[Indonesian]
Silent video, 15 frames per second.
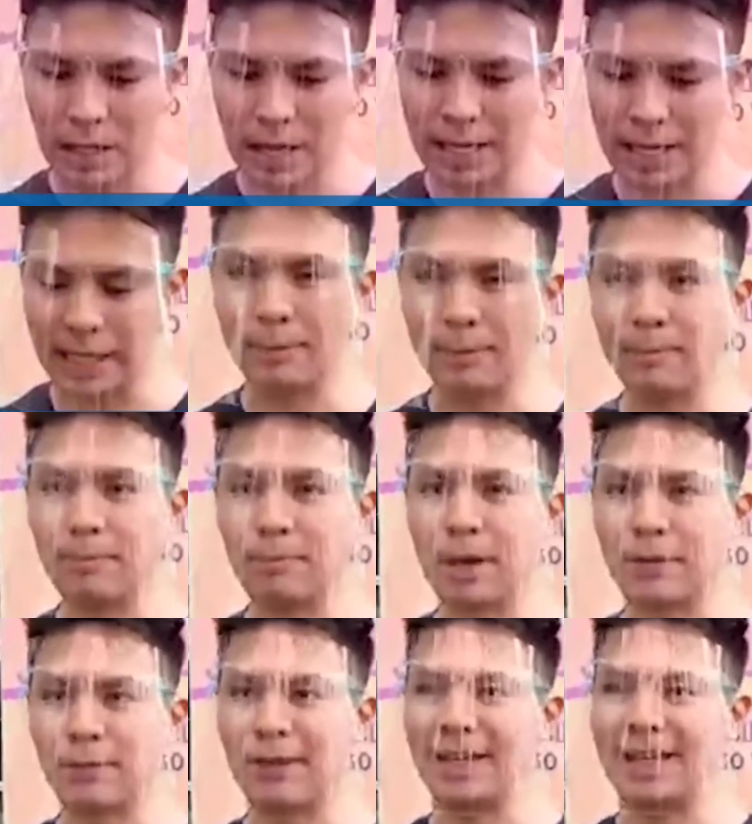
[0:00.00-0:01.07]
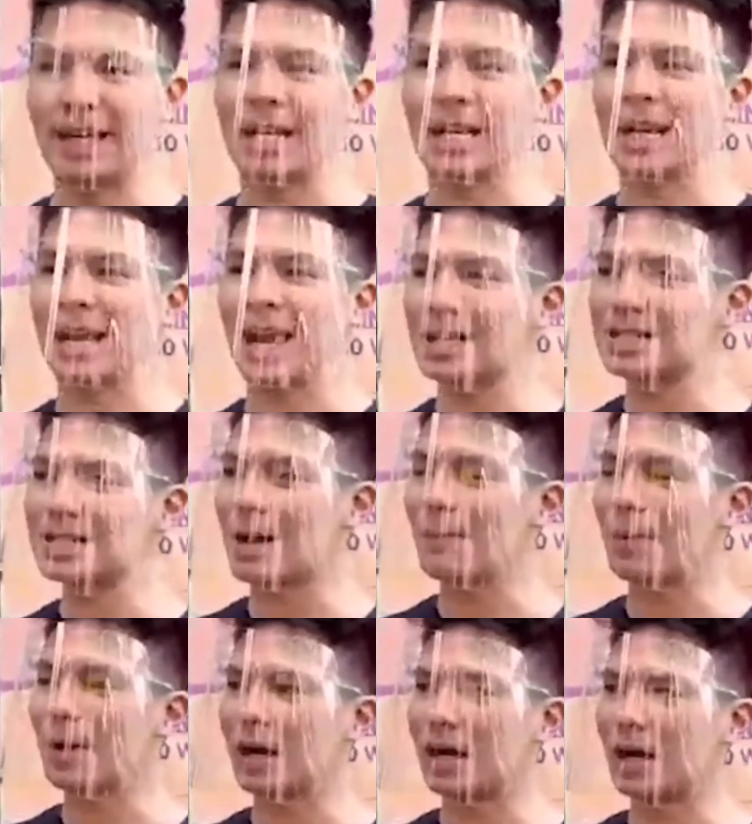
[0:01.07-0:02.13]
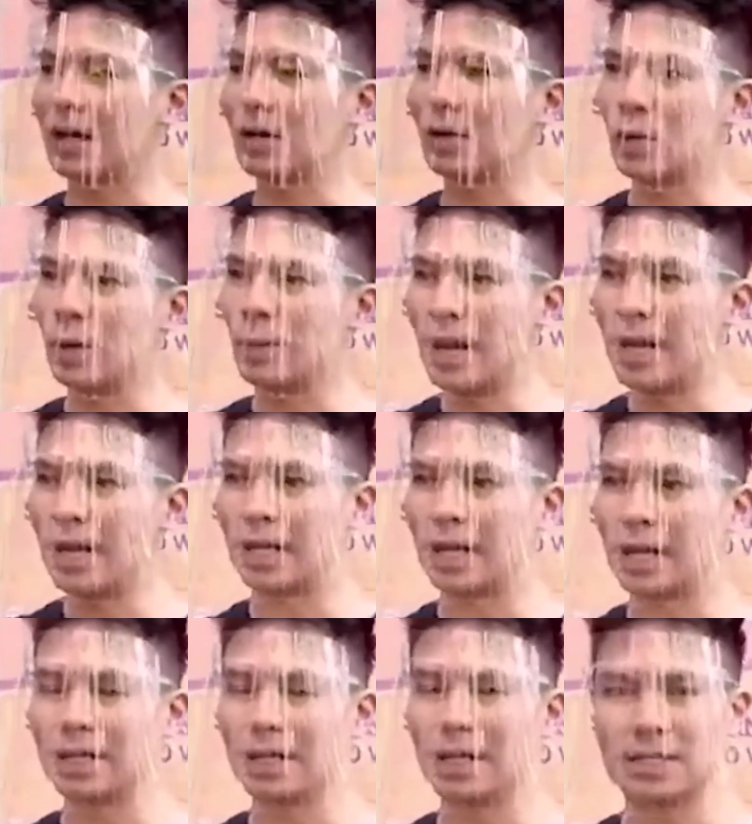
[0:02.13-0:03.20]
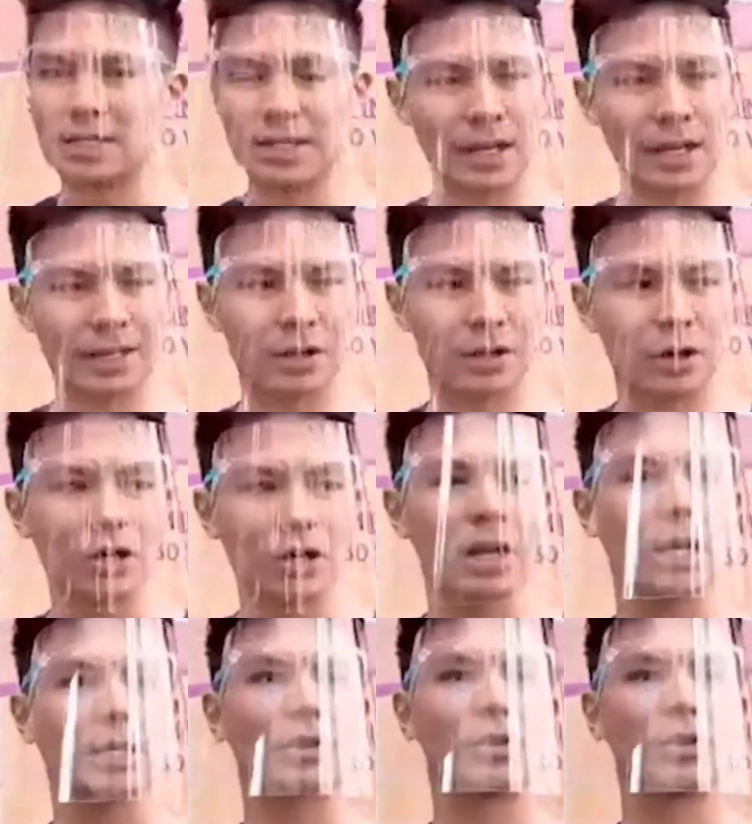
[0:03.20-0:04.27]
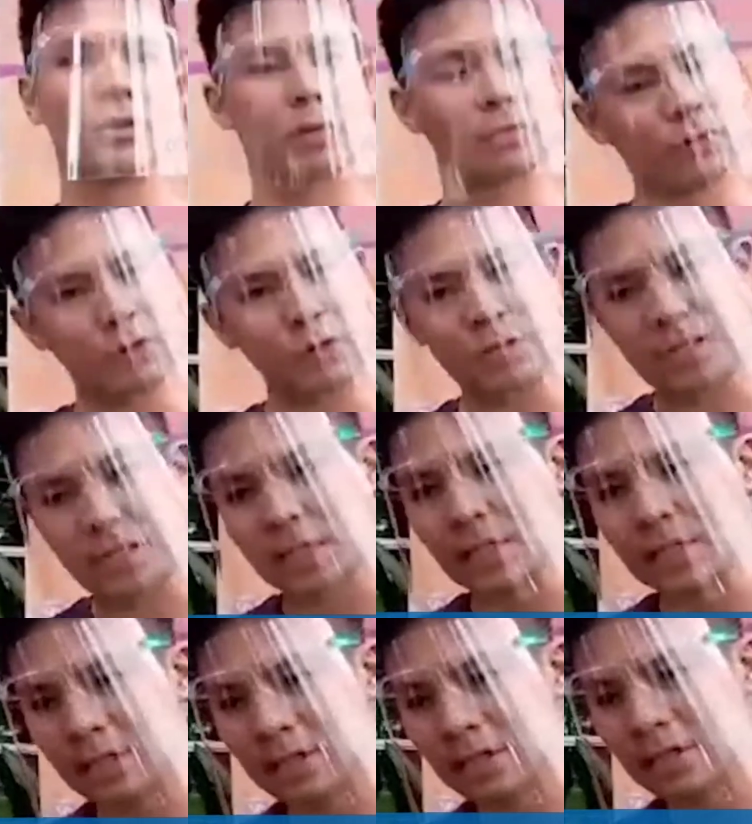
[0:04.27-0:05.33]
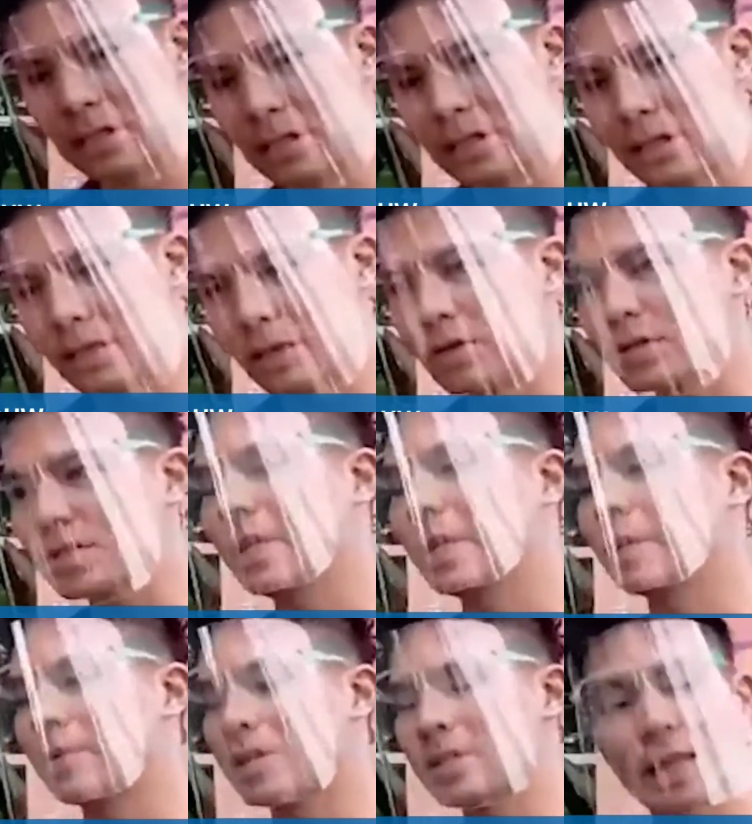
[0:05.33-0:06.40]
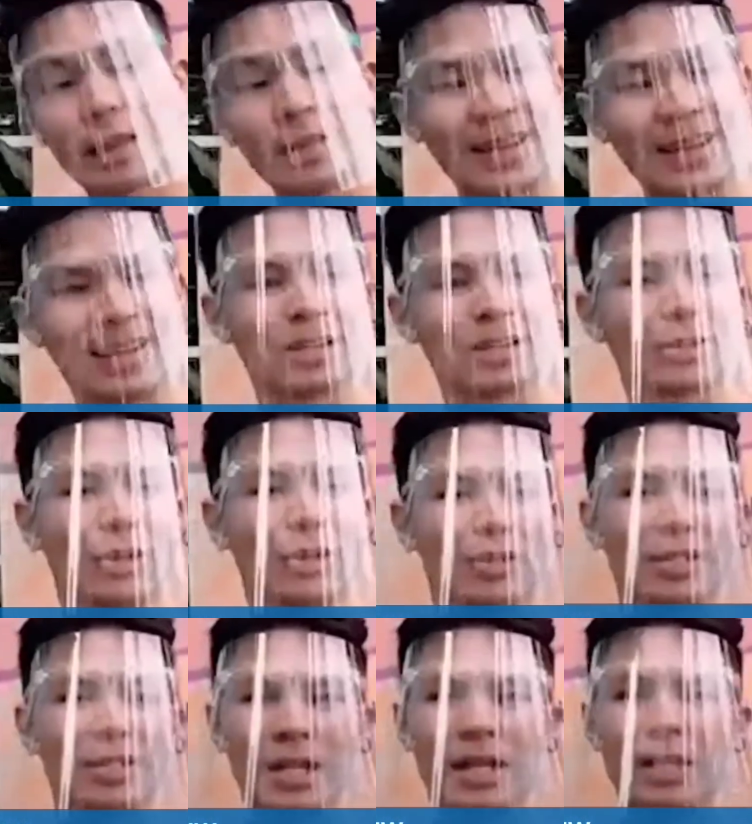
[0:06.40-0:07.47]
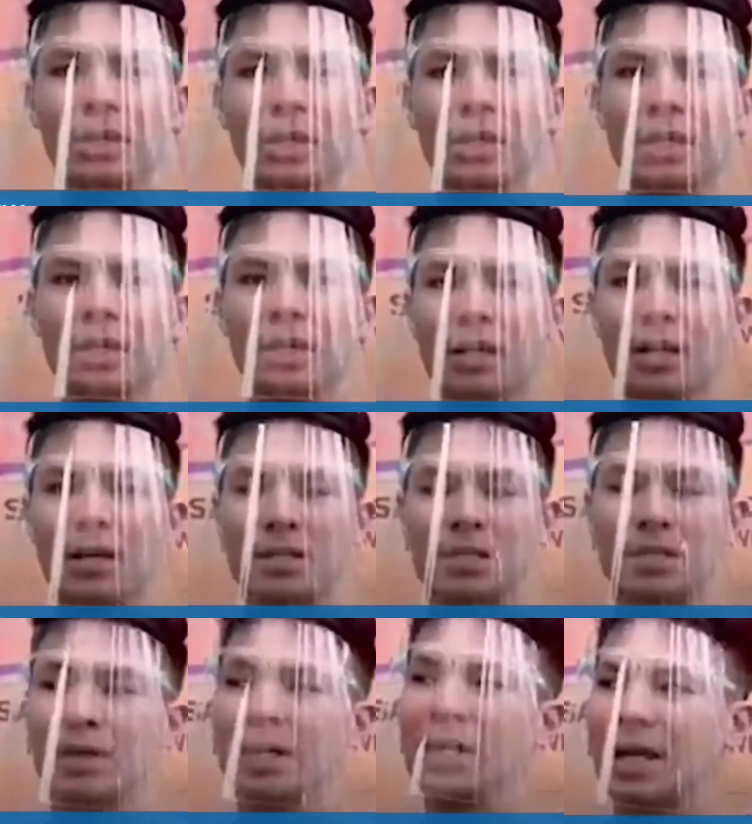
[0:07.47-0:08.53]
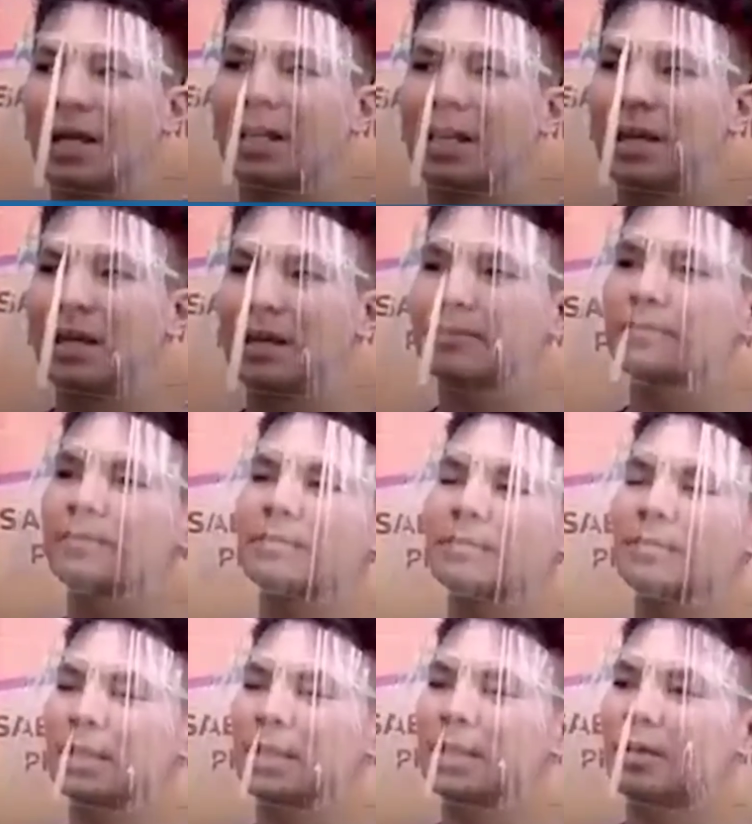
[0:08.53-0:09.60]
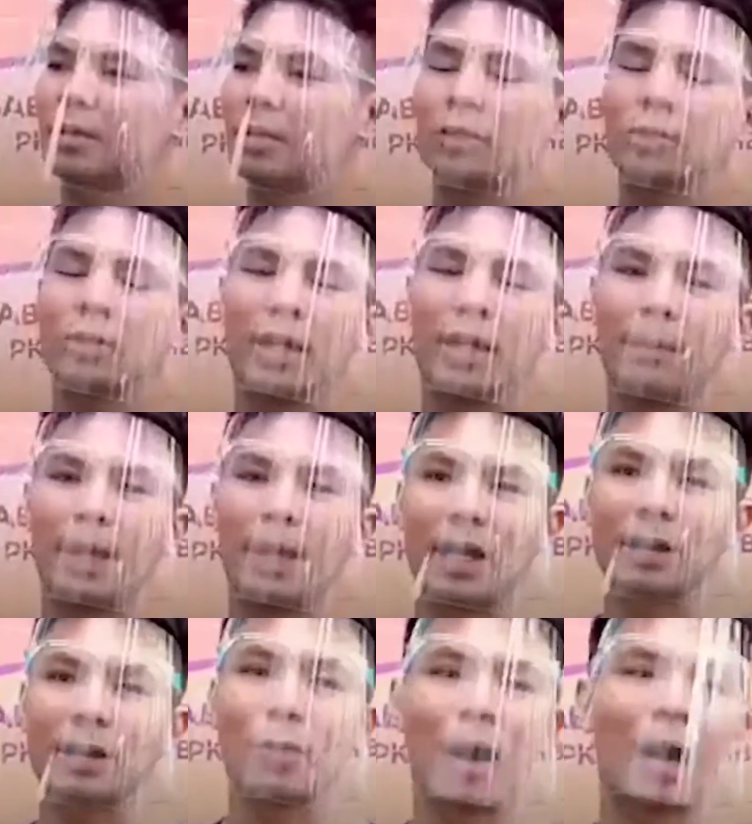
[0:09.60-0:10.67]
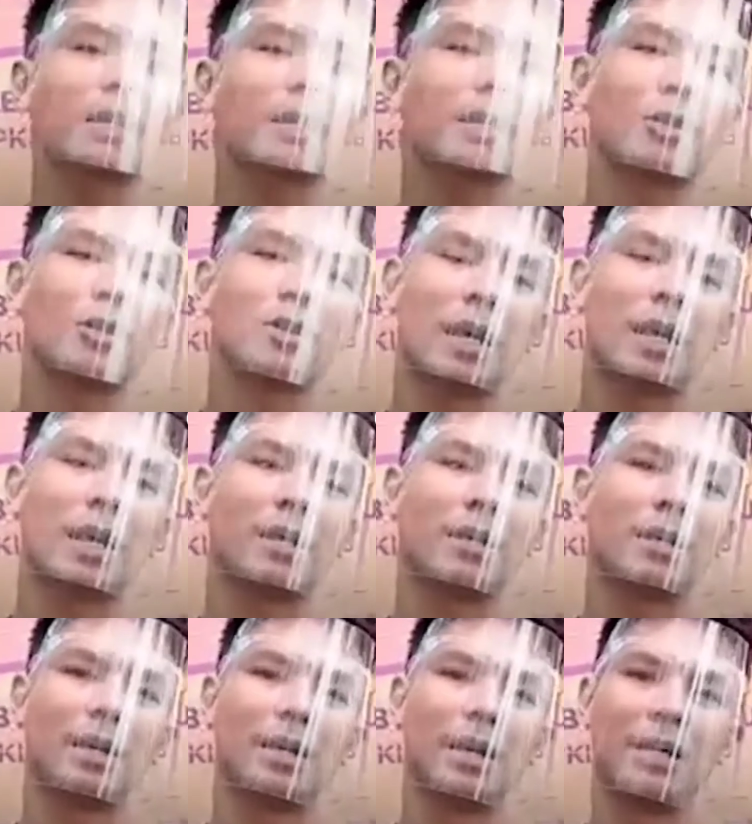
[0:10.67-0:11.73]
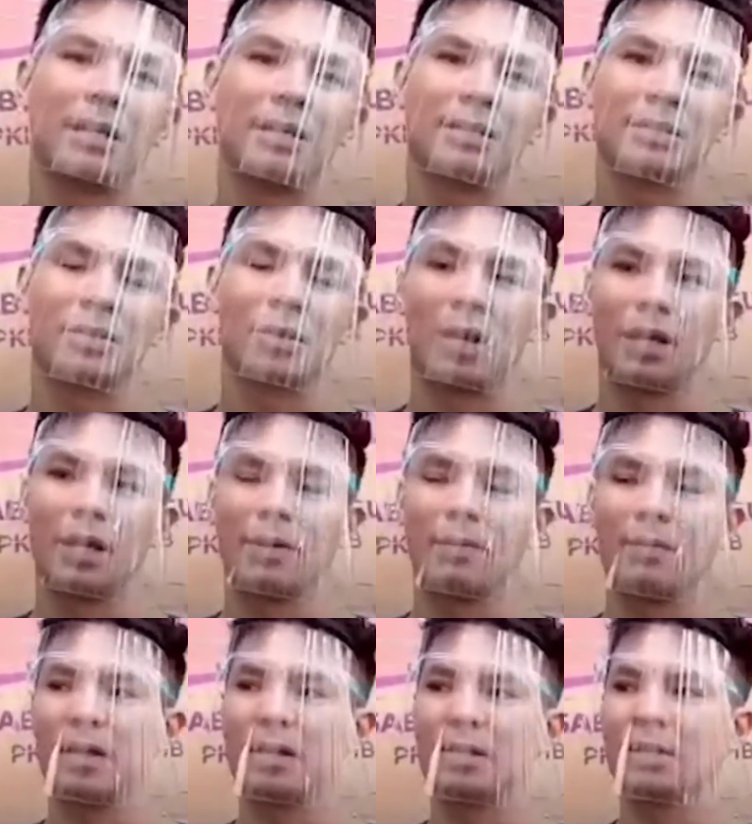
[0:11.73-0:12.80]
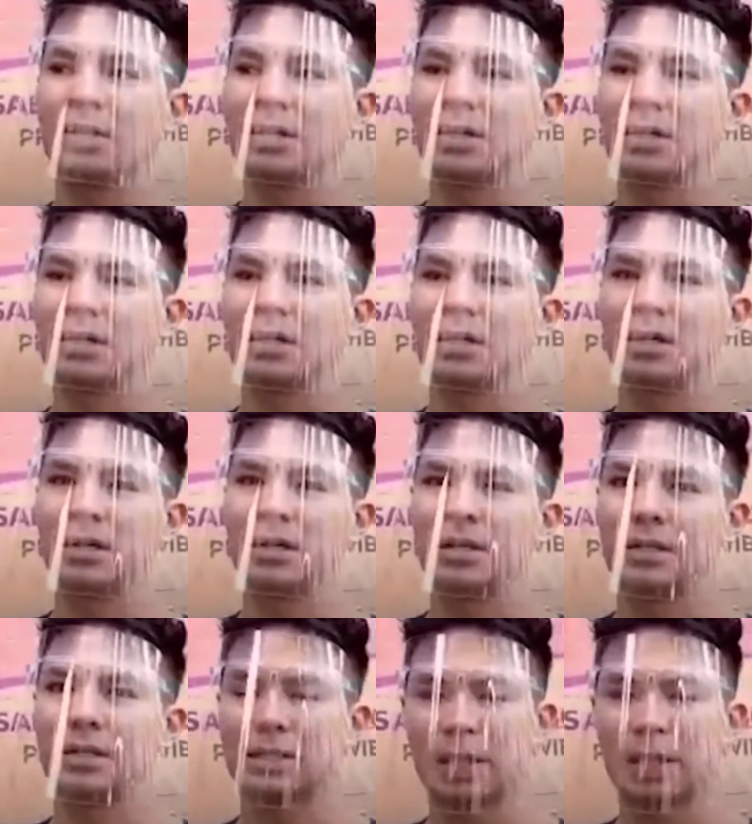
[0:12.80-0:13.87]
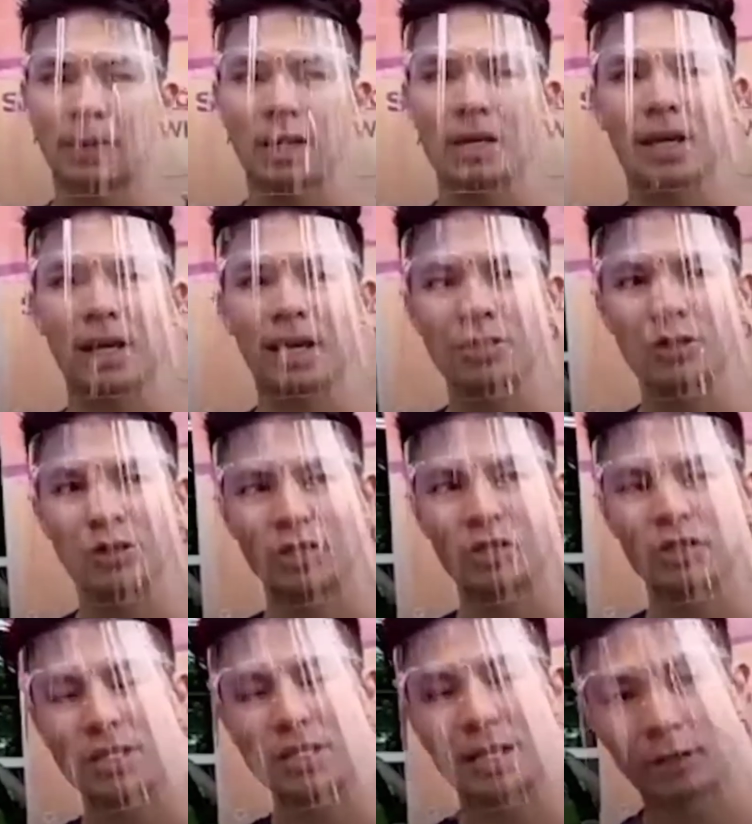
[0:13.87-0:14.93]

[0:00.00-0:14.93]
lagi berpikir keras apakah gue balik lagi ke sinetron atau gue fokus ke posting, ke gitu loh. Jadi itu yang sebenarnya lagi gue tuh lagi pikir itu banget gitu loh sekarang soalnya memang uh, tetap kan kayak syuting-syuting